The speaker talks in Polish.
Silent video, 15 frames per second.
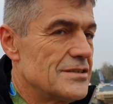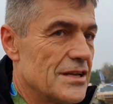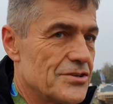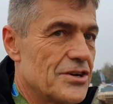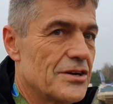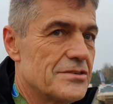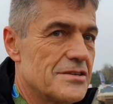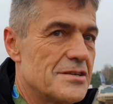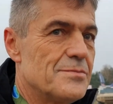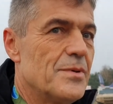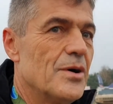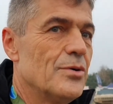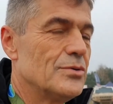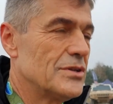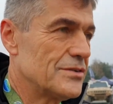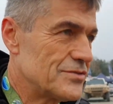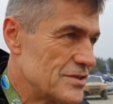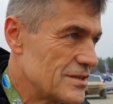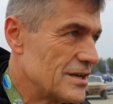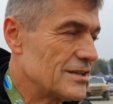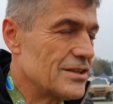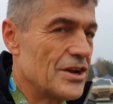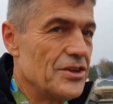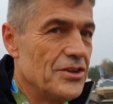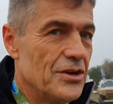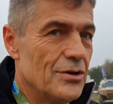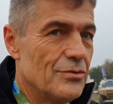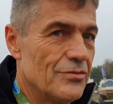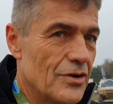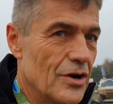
naszego zespołu, tych wszystkich treningów,